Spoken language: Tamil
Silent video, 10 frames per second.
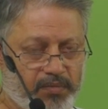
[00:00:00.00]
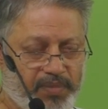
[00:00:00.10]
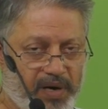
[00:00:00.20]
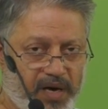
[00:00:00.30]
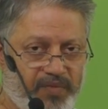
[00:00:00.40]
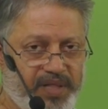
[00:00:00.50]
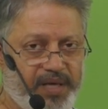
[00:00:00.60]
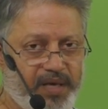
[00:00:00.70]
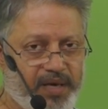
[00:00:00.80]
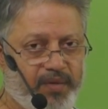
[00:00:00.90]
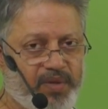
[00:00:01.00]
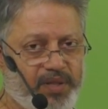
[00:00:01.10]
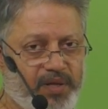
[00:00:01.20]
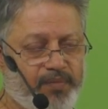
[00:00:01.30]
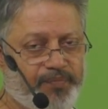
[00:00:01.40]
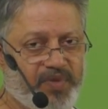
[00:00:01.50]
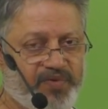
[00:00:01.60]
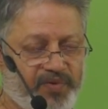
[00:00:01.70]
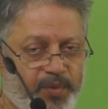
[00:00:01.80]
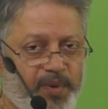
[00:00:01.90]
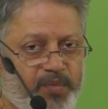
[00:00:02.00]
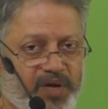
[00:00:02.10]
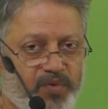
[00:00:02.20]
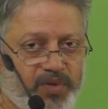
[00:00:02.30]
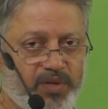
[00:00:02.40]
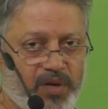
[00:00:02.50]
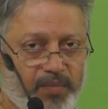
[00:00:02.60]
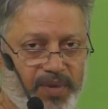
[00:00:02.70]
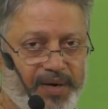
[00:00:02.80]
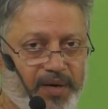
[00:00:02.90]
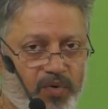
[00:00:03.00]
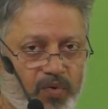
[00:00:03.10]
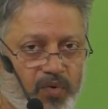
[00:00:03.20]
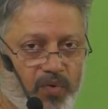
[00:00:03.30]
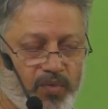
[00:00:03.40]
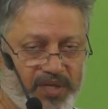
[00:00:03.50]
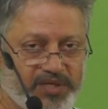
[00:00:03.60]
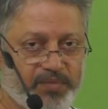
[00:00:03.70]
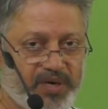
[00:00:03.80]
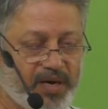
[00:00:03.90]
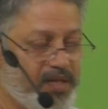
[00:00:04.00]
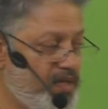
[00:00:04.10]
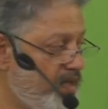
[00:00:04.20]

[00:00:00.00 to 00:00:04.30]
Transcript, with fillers: பார்வதிக்கு வந்து சிவபெருமான் வந்து கம்ப்ளீட்டாக உபதேசம் பண்ணுறார்